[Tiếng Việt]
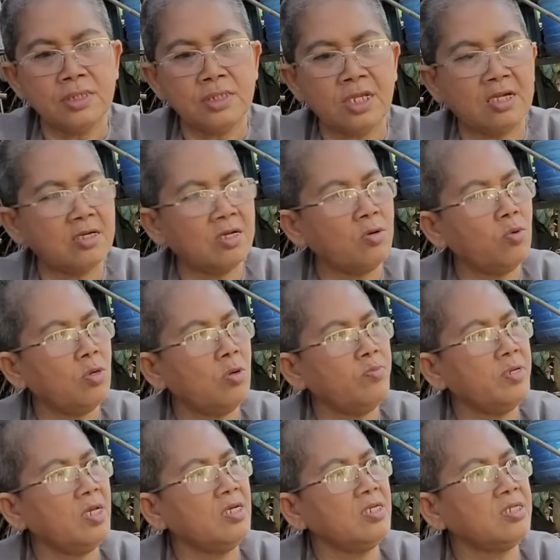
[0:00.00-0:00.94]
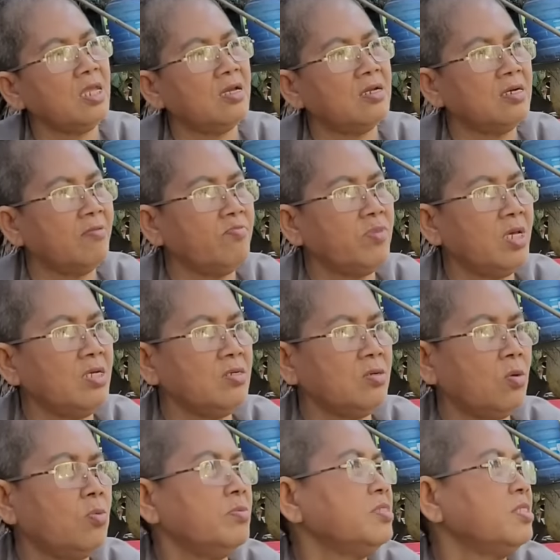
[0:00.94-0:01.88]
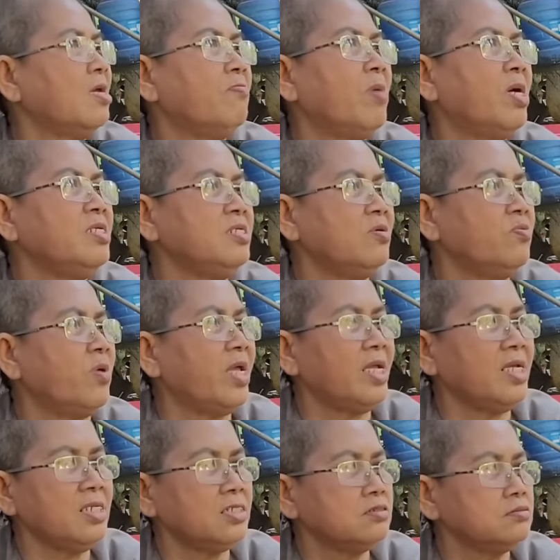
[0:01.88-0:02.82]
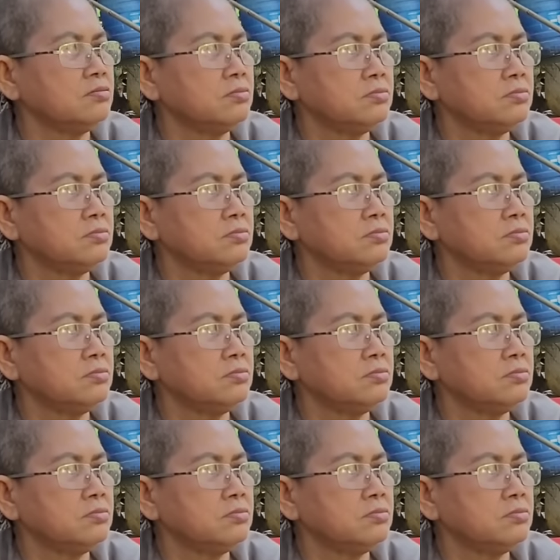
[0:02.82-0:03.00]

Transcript: trời cô lúc đó trời năm đó cô bây giờ mới vừa khỏe mà